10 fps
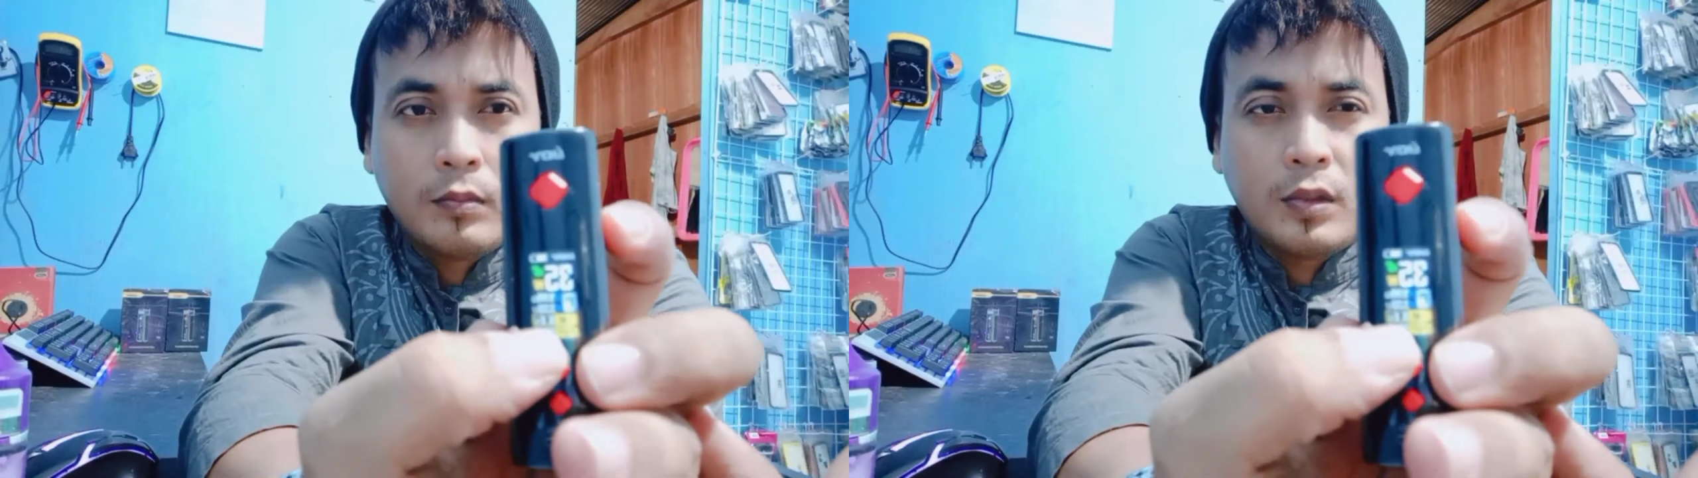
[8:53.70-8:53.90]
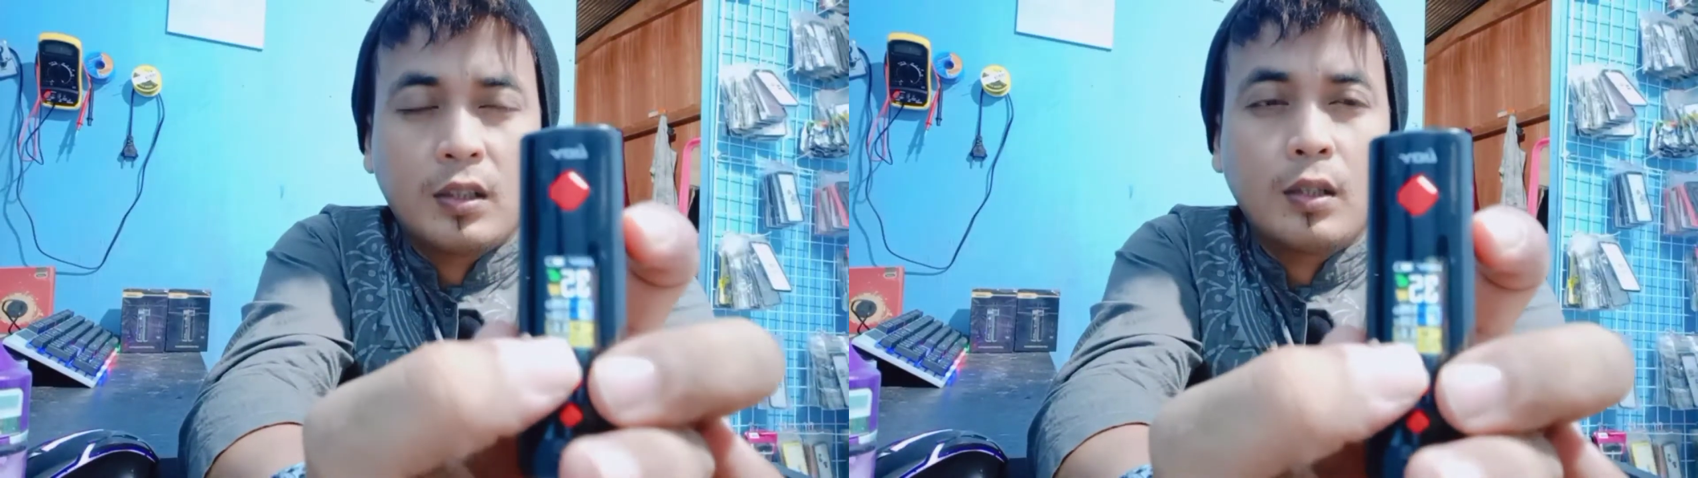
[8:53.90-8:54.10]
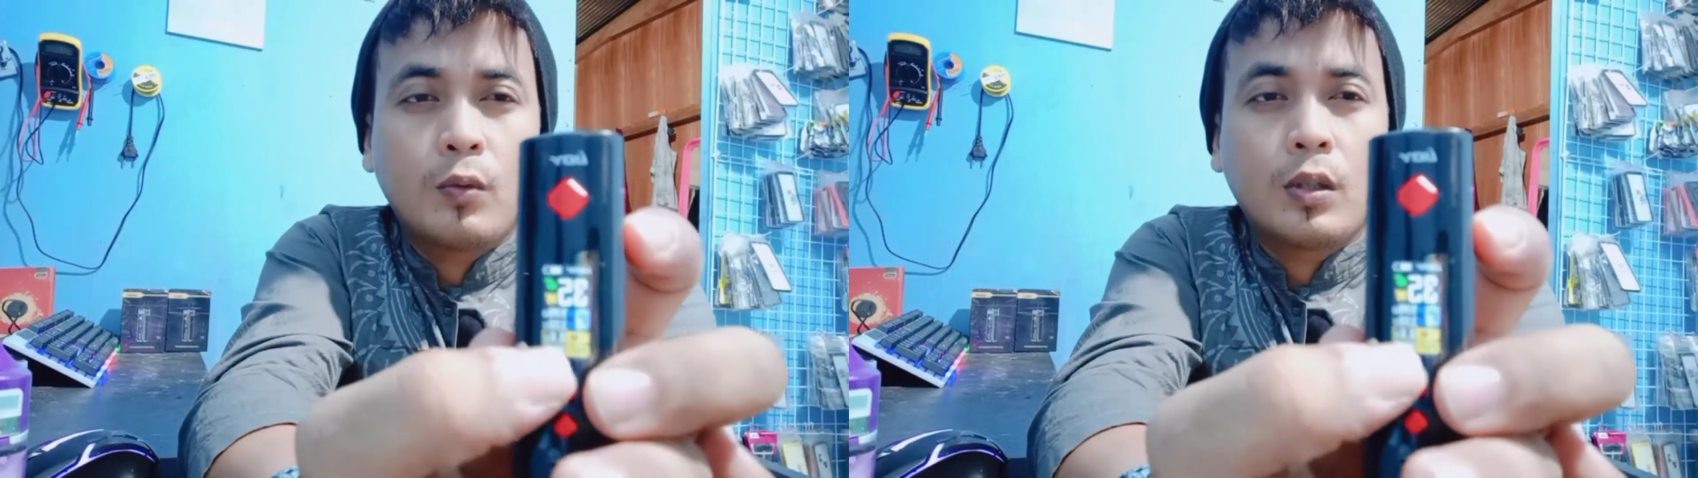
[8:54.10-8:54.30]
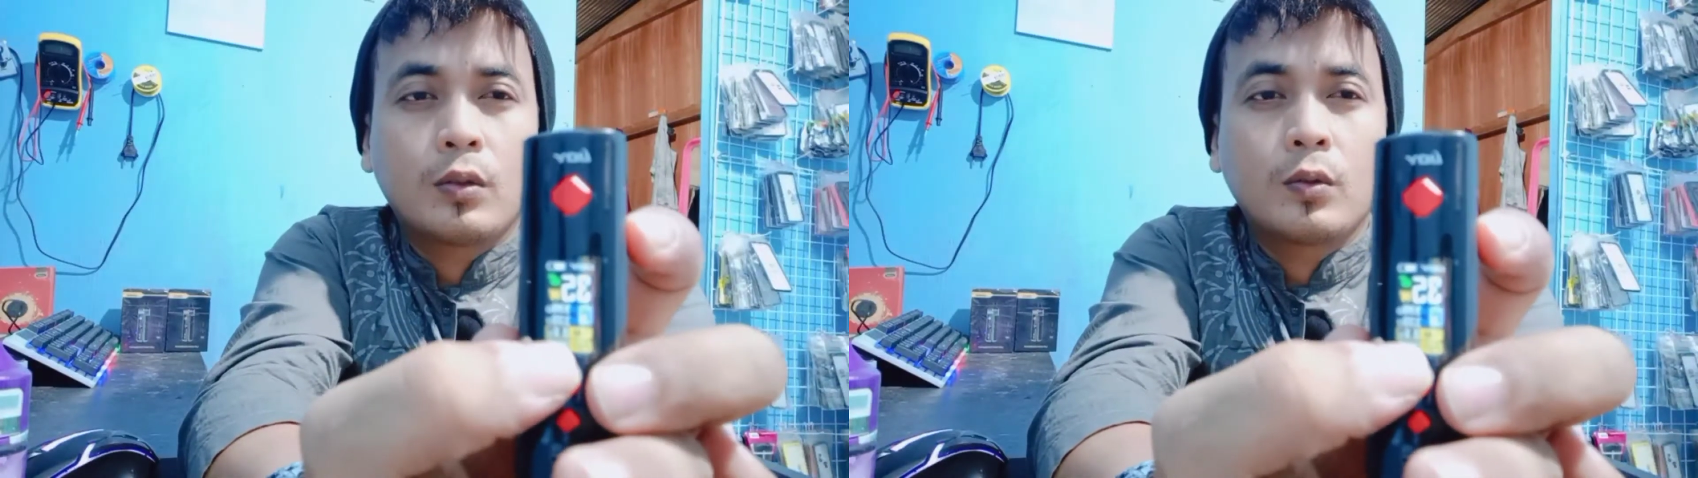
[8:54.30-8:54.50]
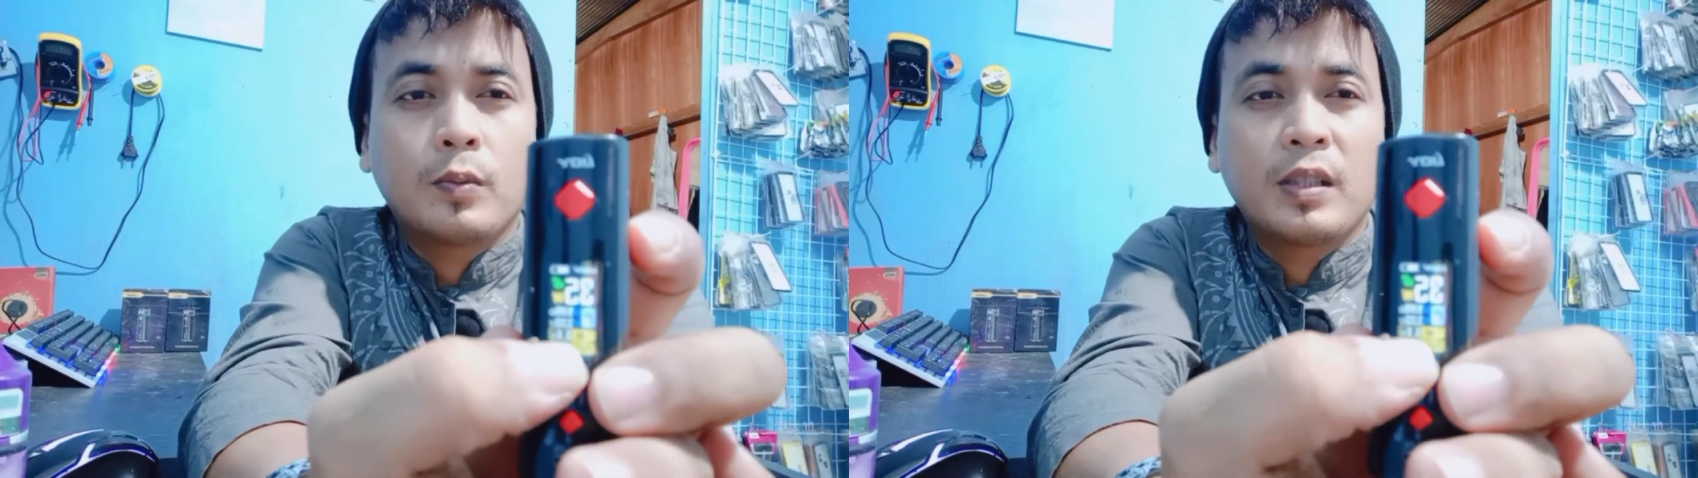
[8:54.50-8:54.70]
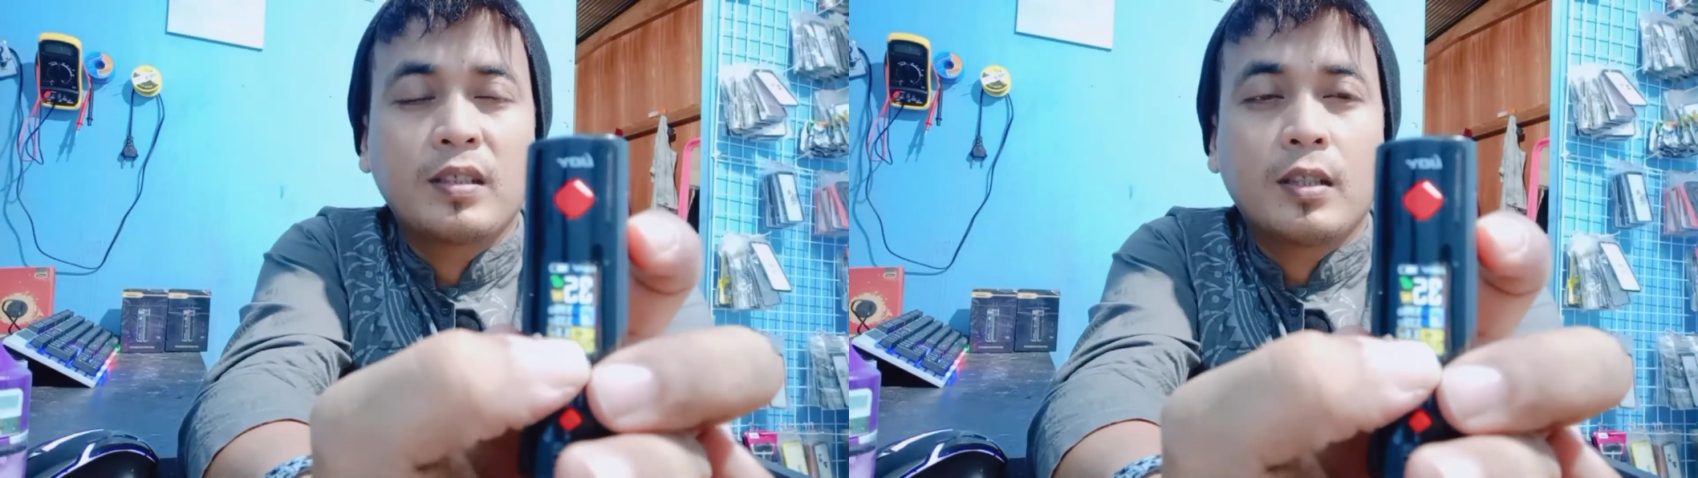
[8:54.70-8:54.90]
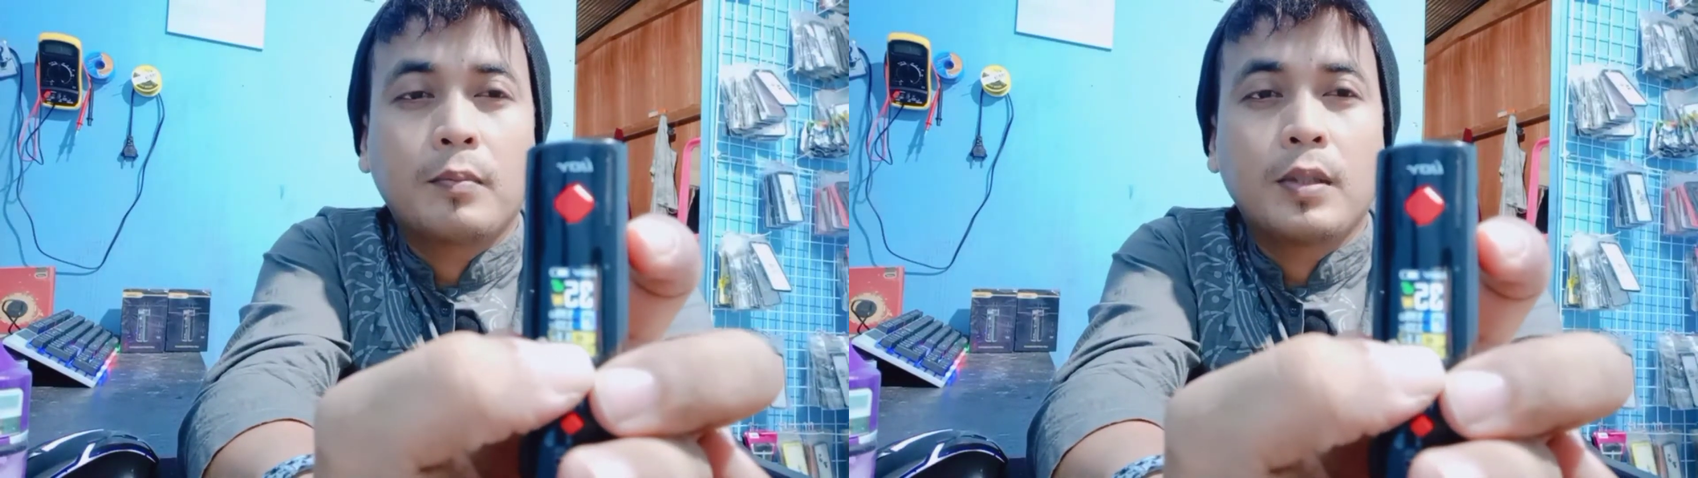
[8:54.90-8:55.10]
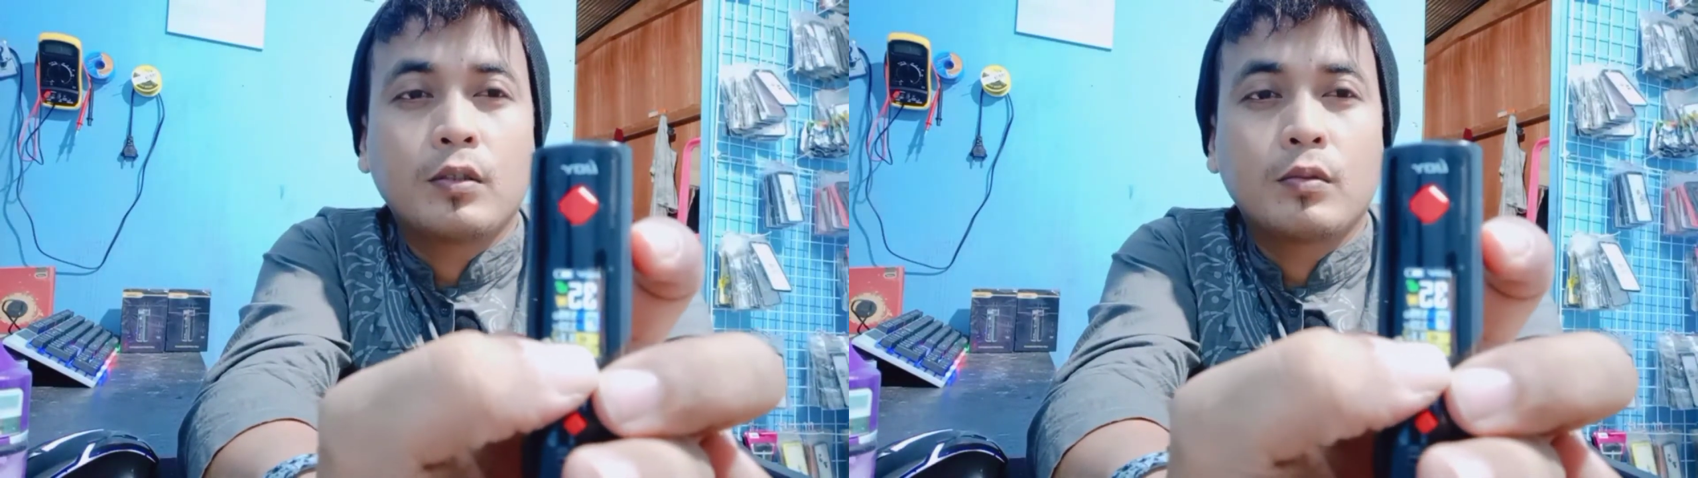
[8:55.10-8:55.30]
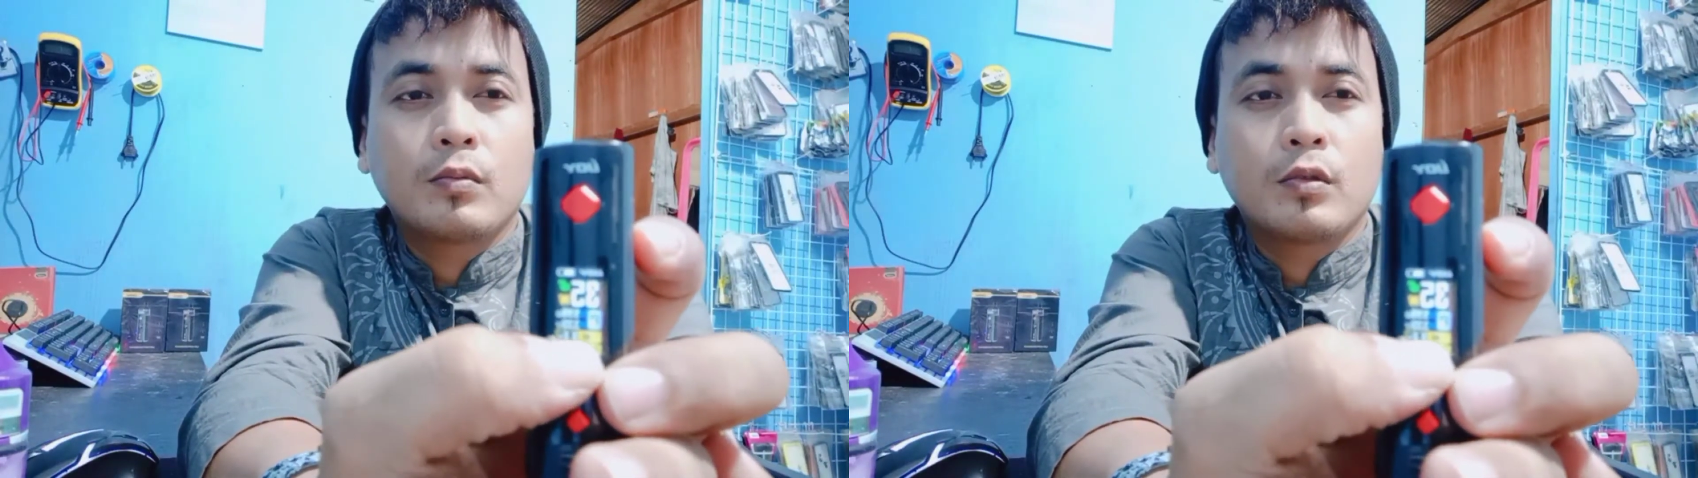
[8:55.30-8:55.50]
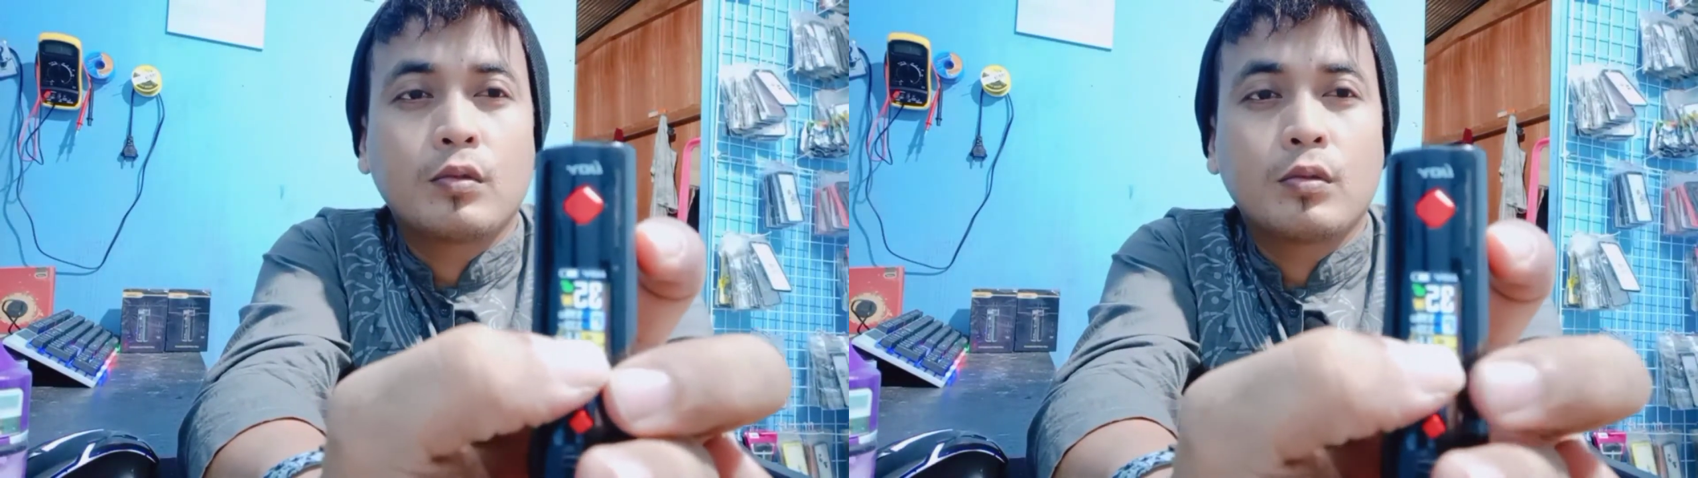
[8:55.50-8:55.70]
sekian waktu pengisapan
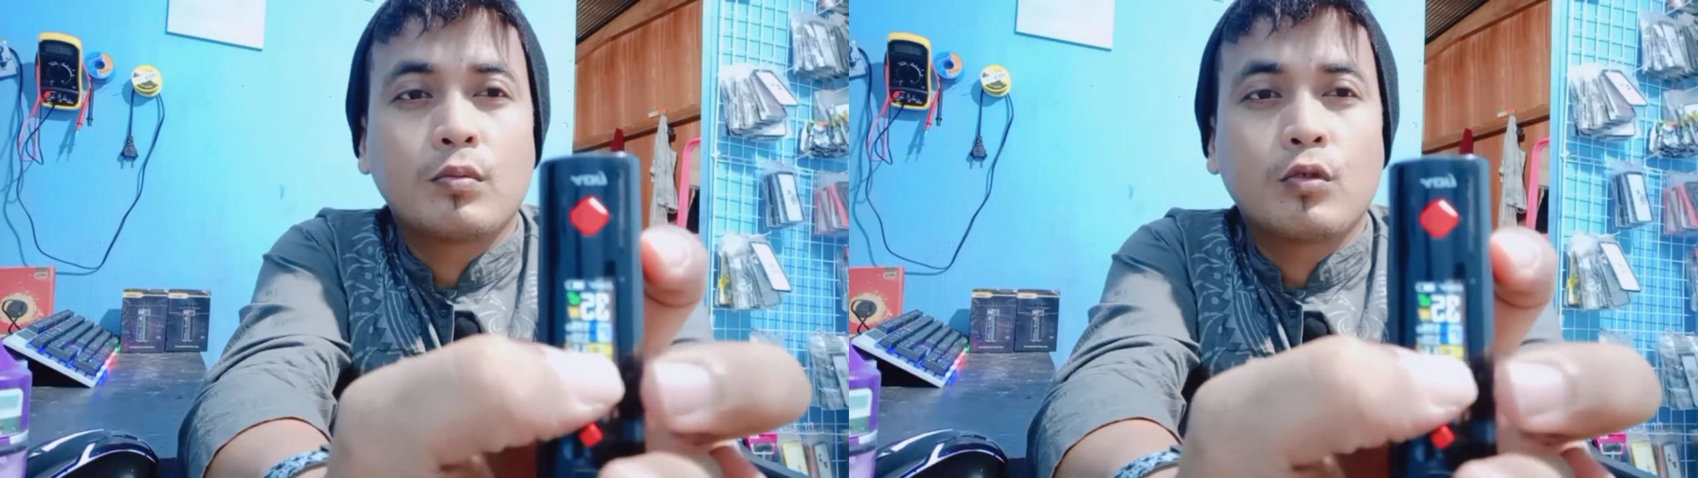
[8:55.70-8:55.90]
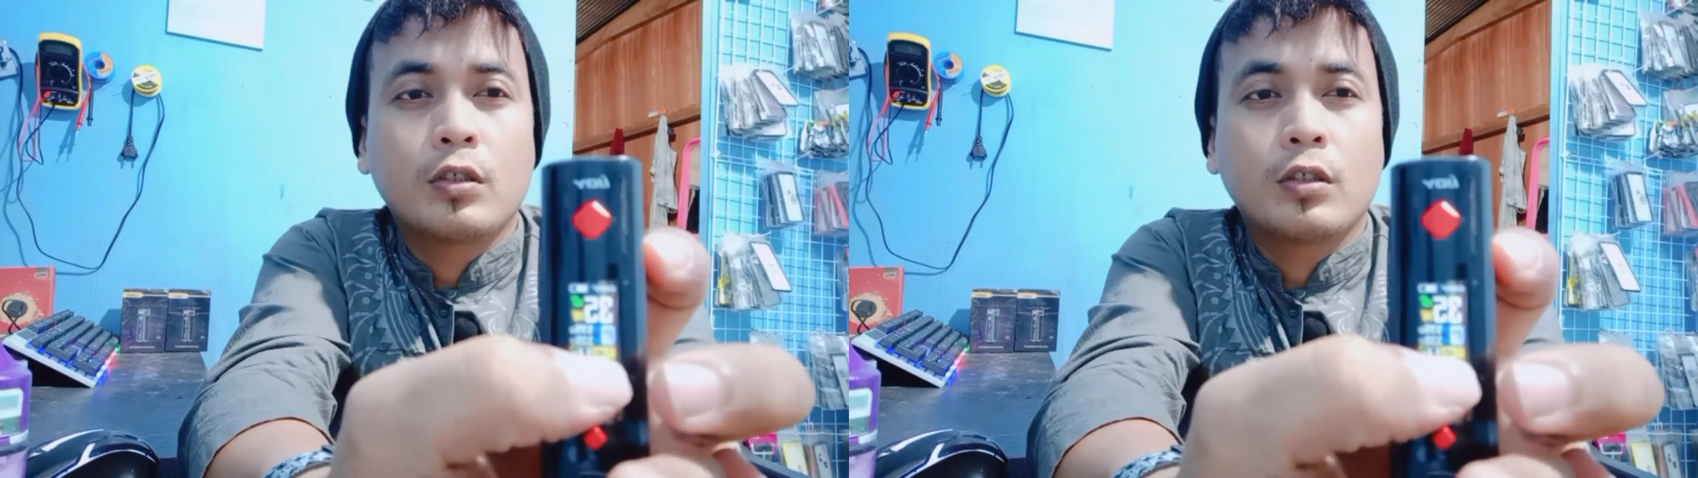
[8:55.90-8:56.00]
semua